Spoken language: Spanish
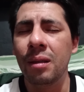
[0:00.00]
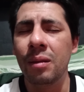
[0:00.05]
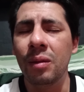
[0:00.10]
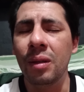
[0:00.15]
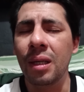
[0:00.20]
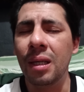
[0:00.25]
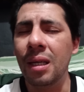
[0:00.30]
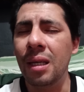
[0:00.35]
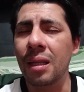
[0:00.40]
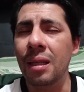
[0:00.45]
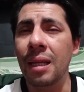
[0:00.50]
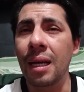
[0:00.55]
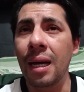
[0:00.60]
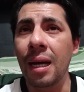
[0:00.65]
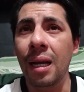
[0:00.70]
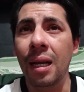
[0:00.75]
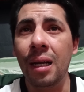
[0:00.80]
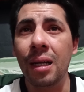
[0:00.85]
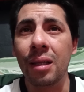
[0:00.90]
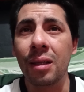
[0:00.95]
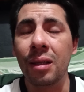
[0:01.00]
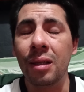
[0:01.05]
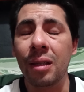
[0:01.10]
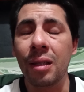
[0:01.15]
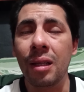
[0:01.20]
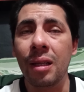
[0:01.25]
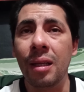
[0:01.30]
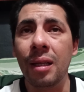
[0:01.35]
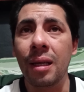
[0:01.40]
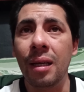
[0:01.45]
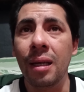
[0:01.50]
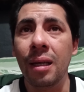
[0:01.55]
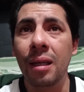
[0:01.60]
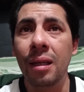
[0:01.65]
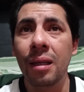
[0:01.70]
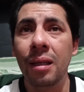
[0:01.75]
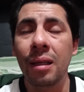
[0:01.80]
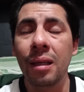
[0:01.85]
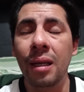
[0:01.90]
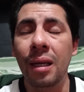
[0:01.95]
Voy a quitar
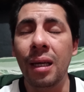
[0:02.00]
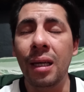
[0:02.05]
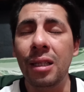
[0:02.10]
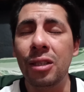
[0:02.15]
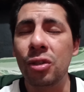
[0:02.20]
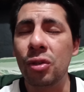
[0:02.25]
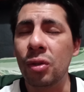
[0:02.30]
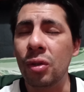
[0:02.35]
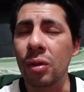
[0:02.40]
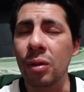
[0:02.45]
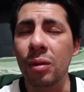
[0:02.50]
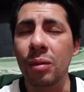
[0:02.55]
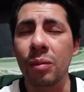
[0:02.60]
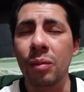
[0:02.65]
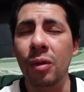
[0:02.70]
esto,